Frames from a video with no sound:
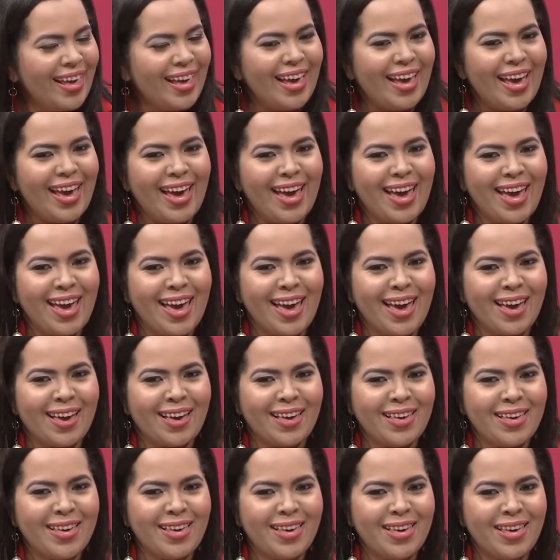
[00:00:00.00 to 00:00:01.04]
Eh,
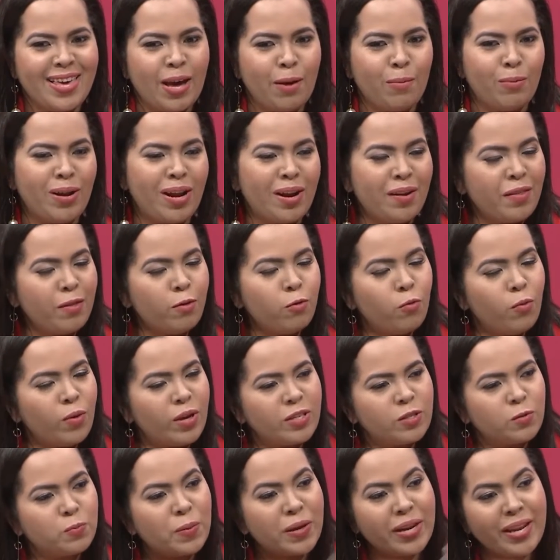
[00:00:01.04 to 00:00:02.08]
y, hablar de tu
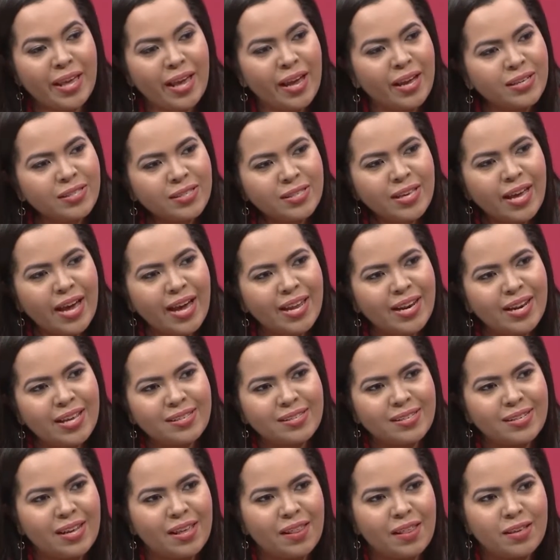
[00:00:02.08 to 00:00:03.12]
experiencia en
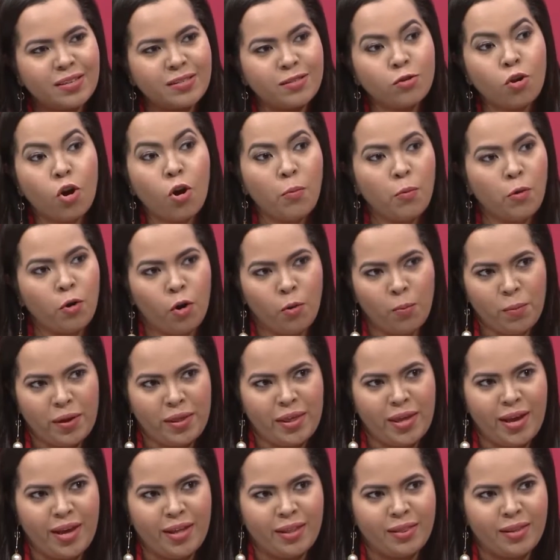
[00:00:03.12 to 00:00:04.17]
las redes como
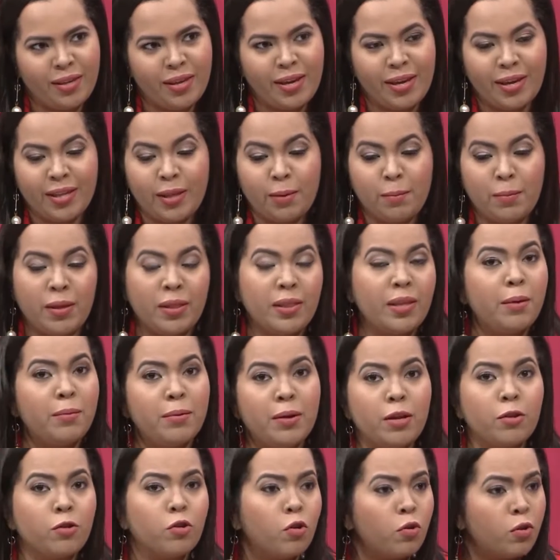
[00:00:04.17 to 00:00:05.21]
comediante y que también te ha
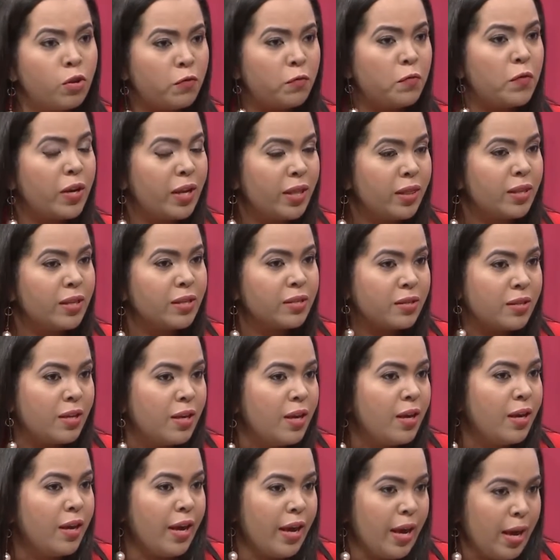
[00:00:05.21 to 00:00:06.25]
abierto diferentes
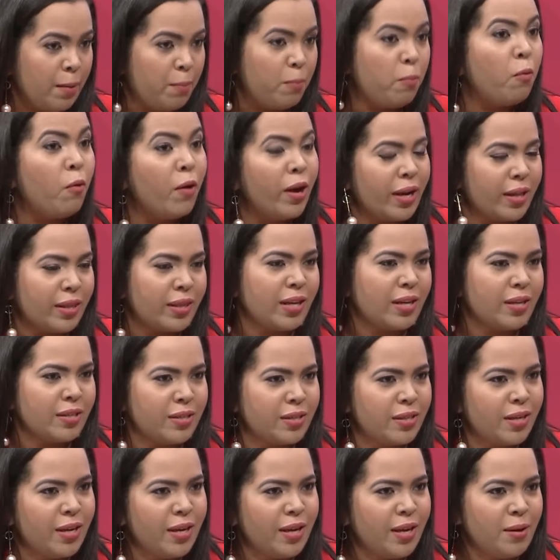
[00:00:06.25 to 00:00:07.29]
eh,
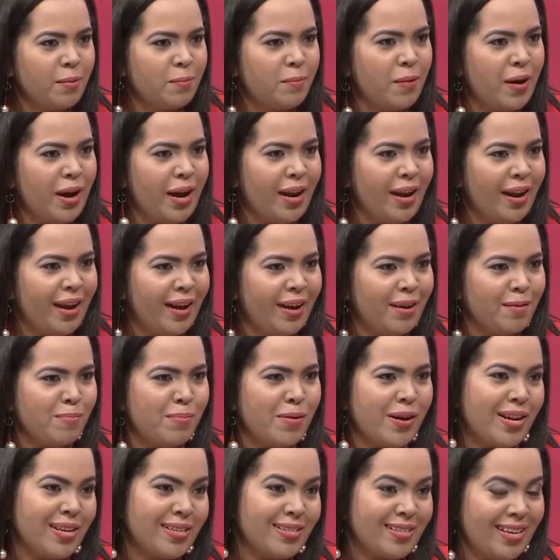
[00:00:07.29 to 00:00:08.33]
puertas para,
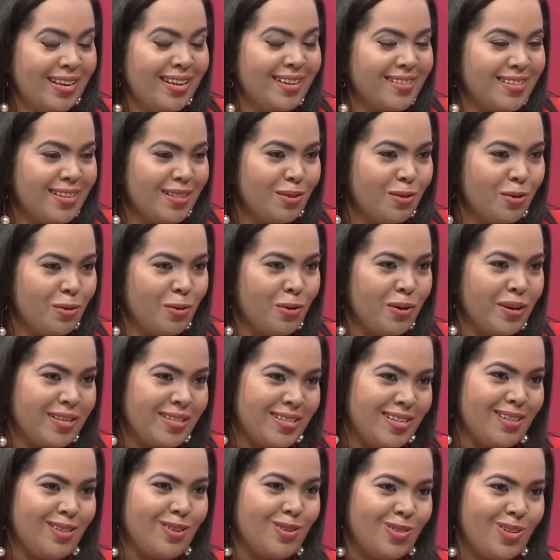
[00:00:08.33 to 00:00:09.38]
seguir siendo
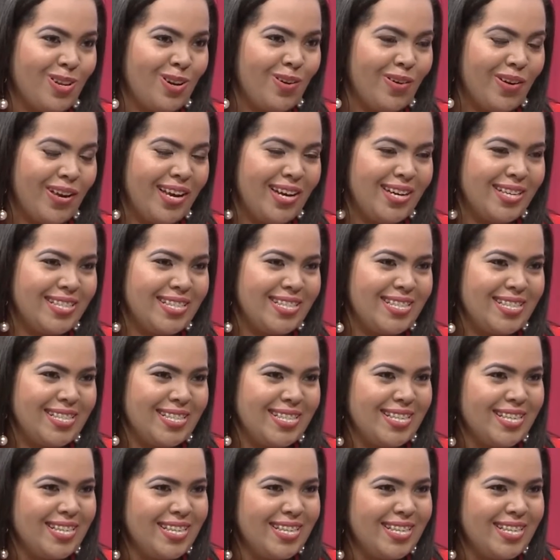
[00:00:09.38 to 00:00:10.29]
exitosa en lo que haces.